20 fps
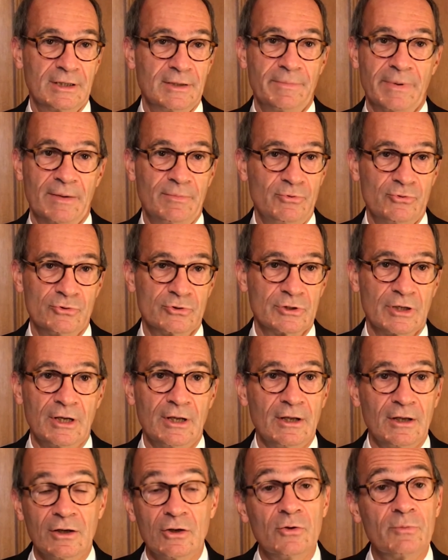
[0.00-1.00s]
et pas plus.
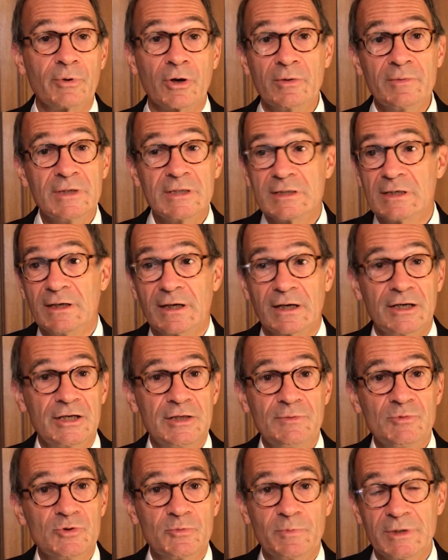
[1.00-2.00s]
Le premier, c'est les
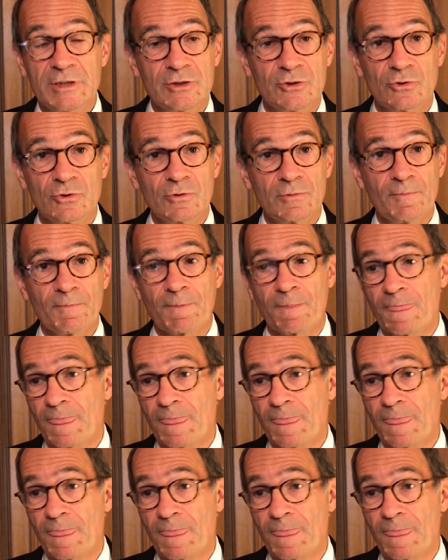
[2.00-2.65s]
régimes spéciaux.